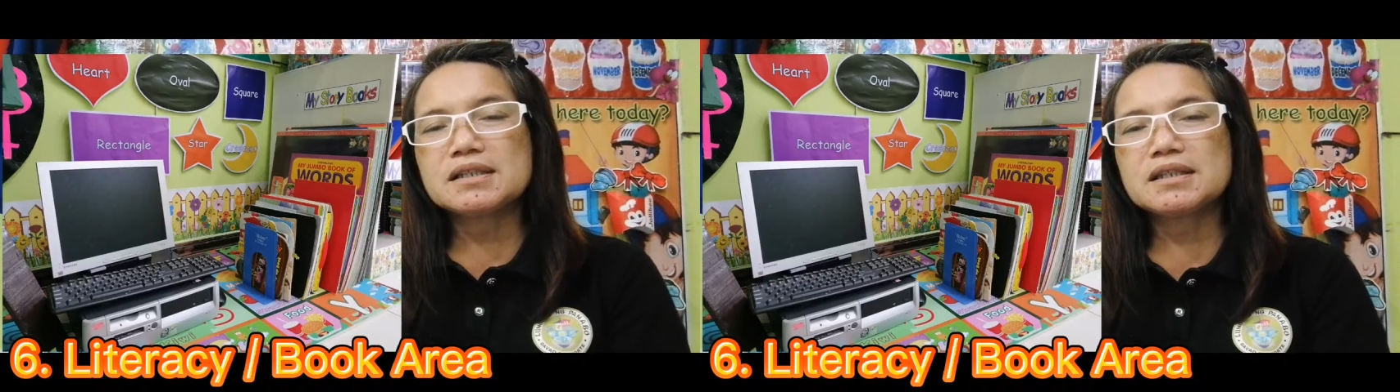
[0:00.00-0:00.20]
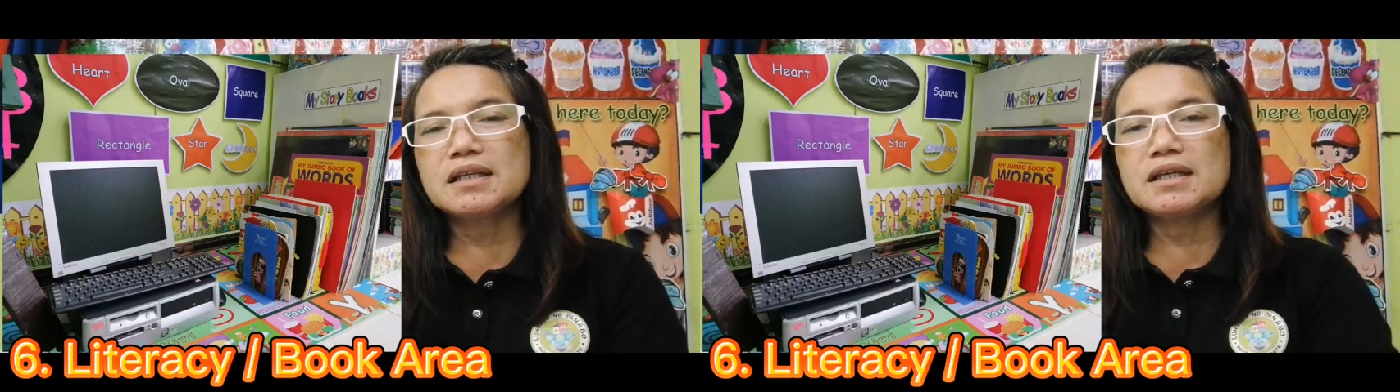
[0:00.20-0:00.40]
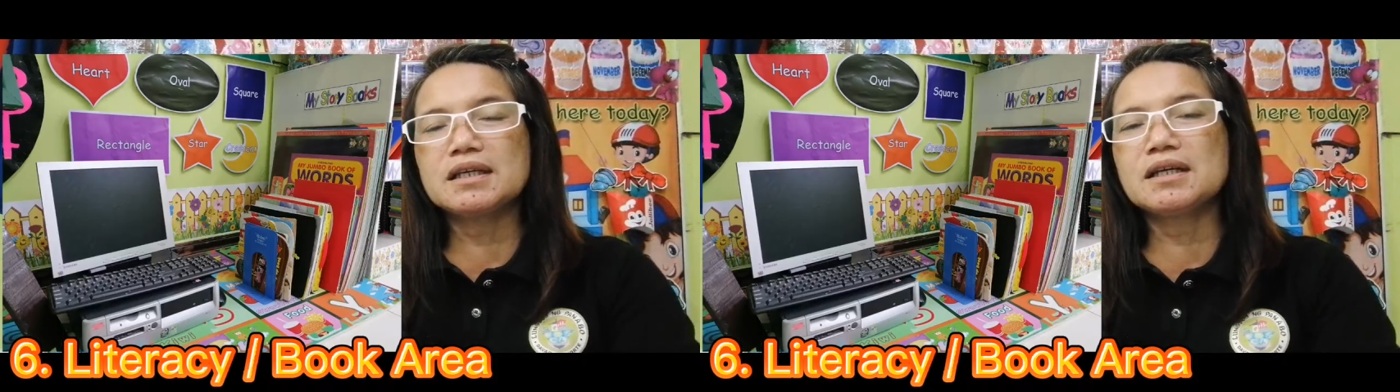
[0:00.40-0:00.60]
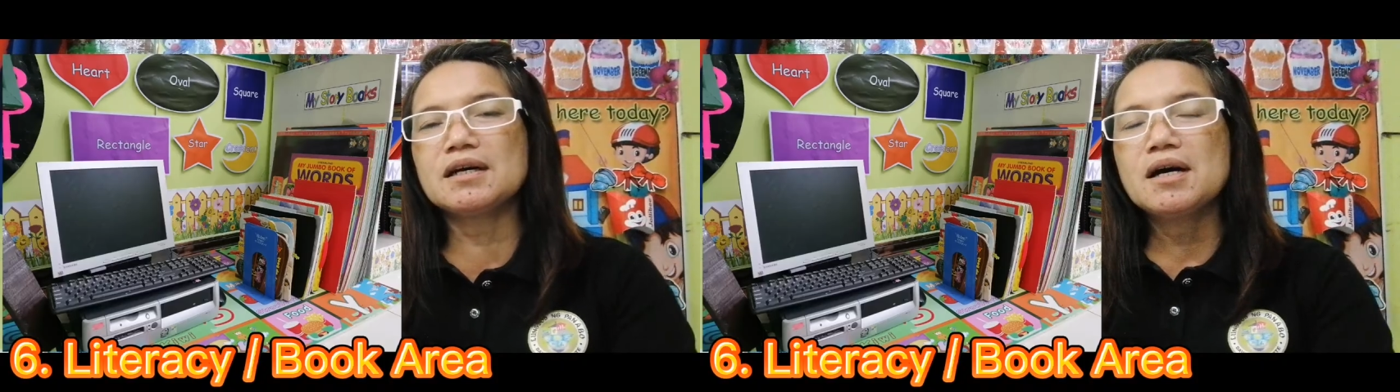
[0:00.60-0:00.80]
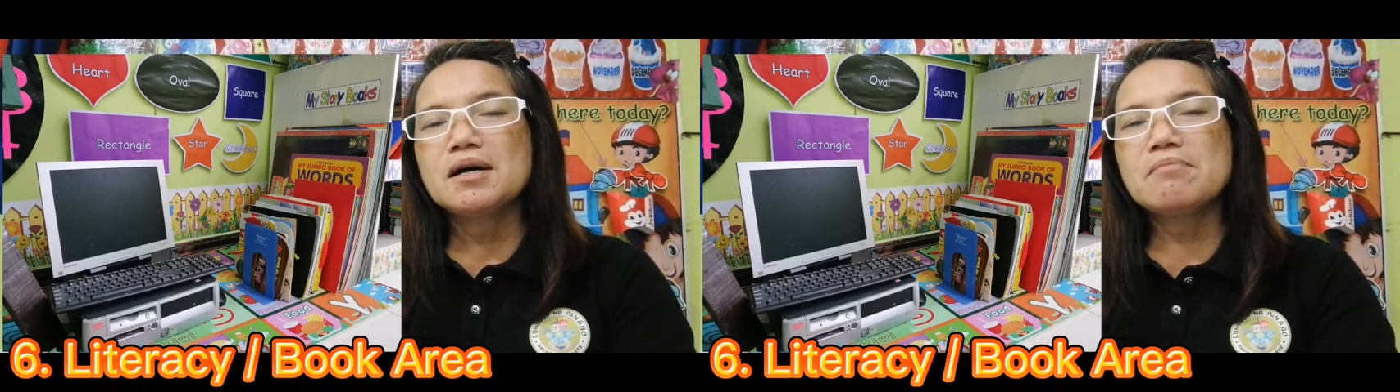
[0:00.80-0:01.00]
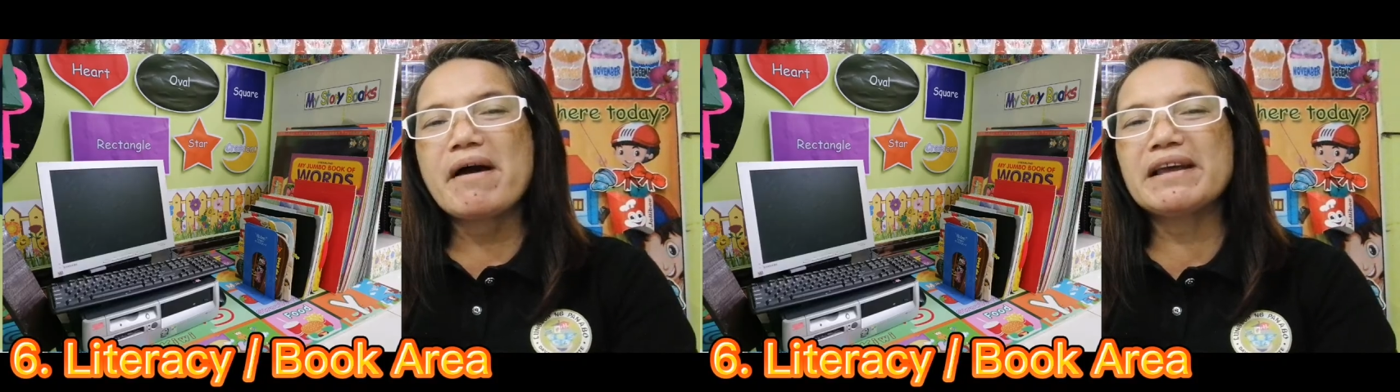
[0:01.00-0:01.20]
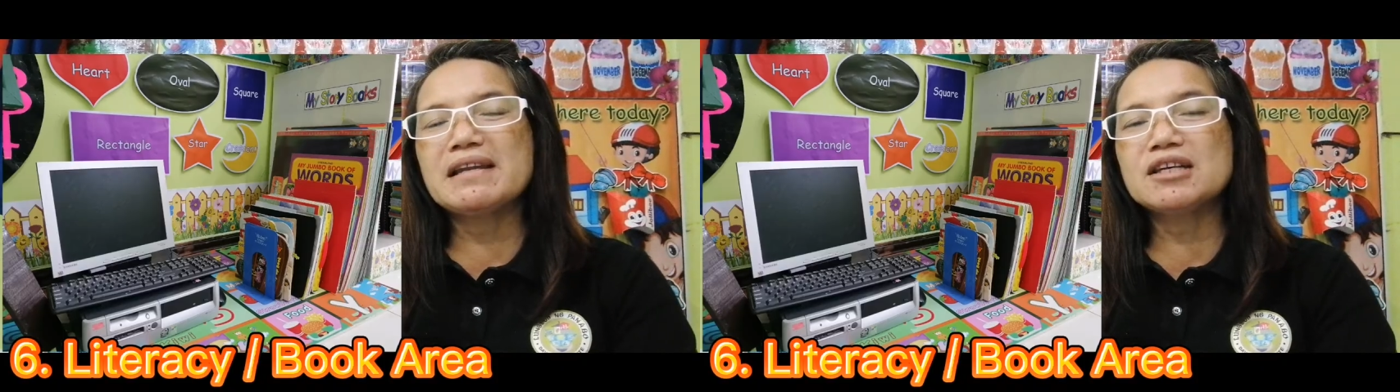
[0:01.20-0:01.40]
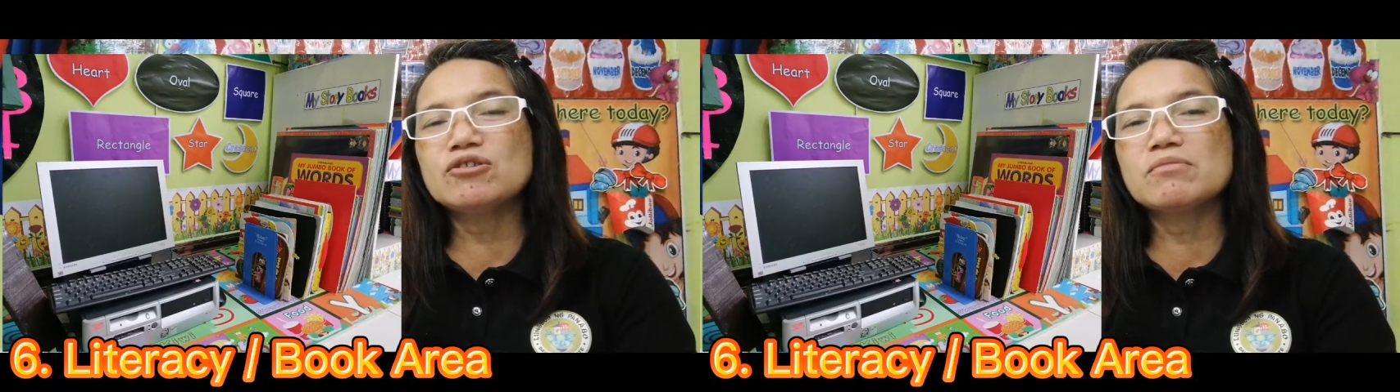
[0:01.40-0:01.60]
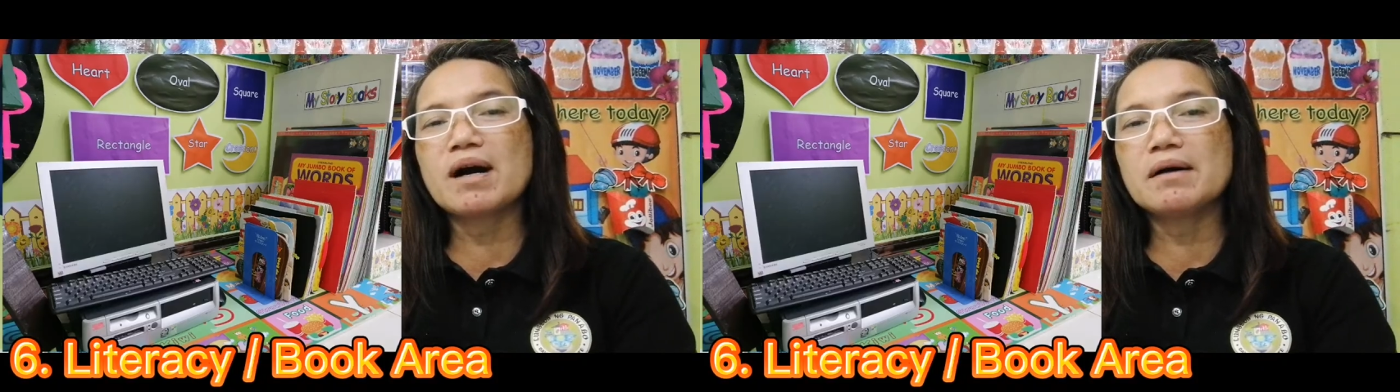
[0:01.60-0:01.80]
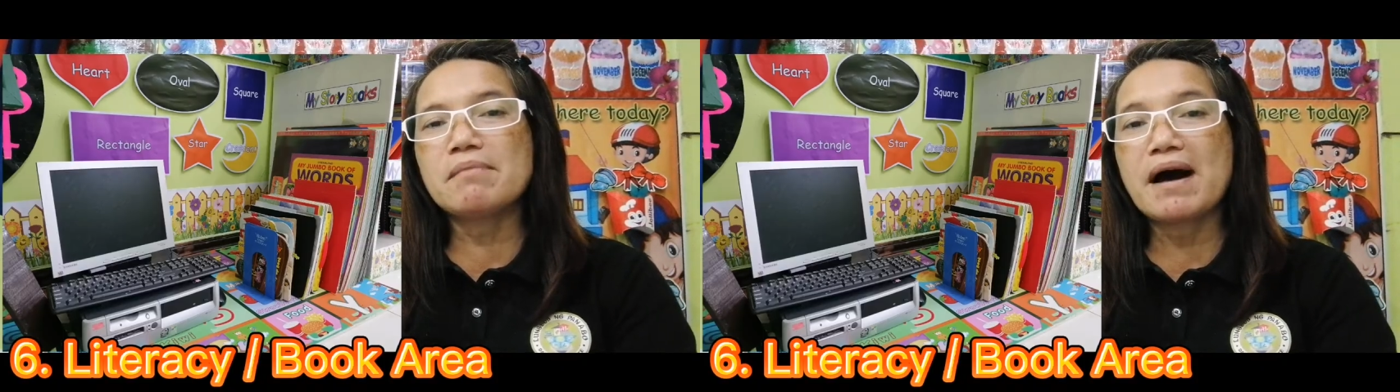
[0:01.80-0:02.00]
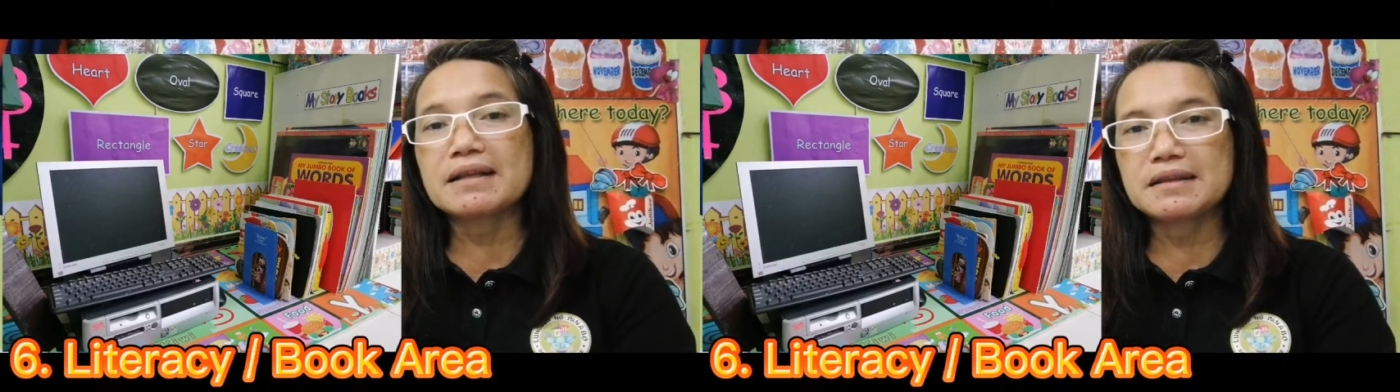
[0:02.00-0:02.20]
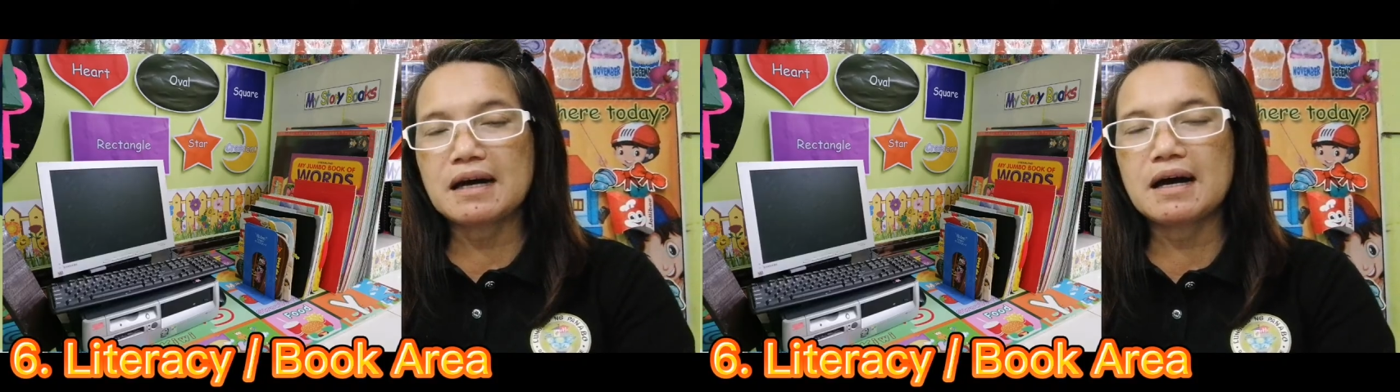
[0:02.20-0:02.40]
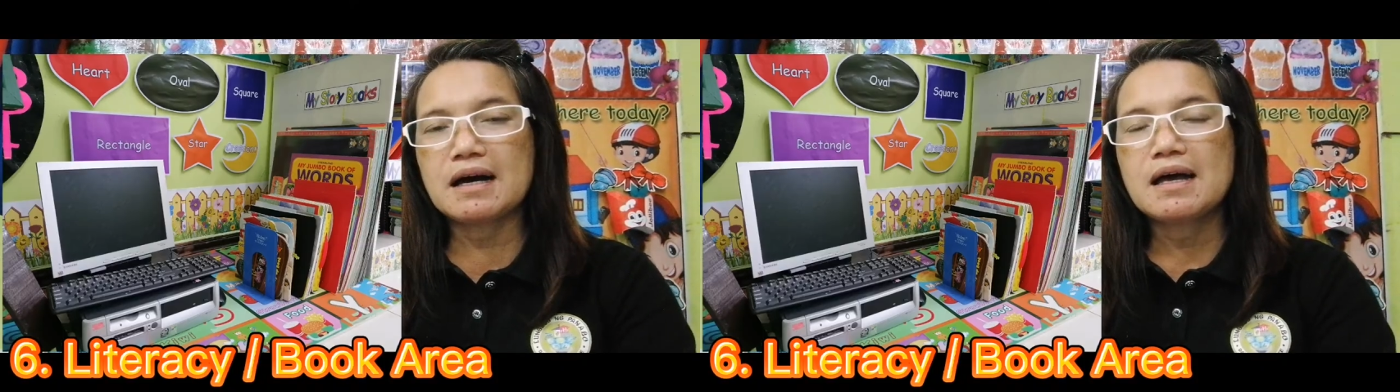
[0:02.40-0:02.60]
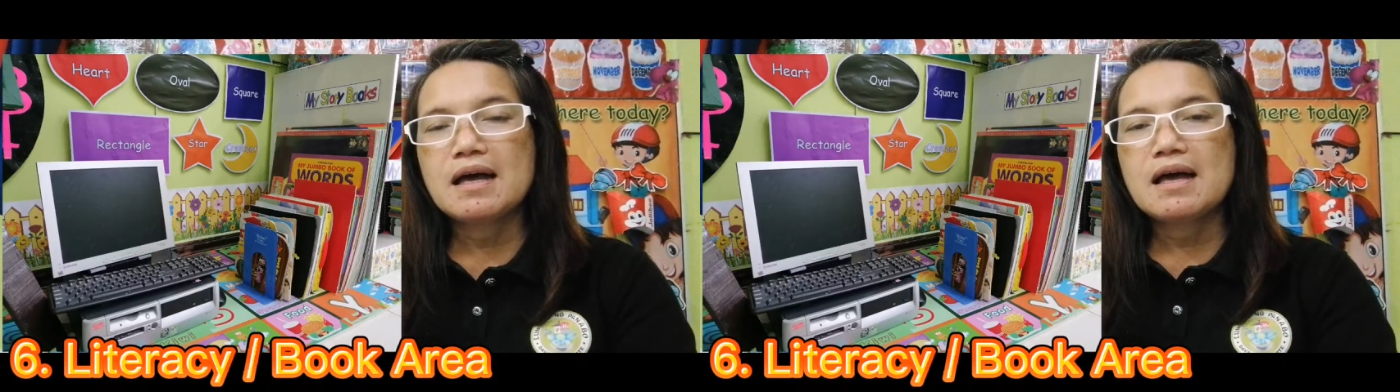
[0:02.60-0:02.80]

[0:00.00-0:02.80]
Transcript: Kasi mahilig yung mga bata,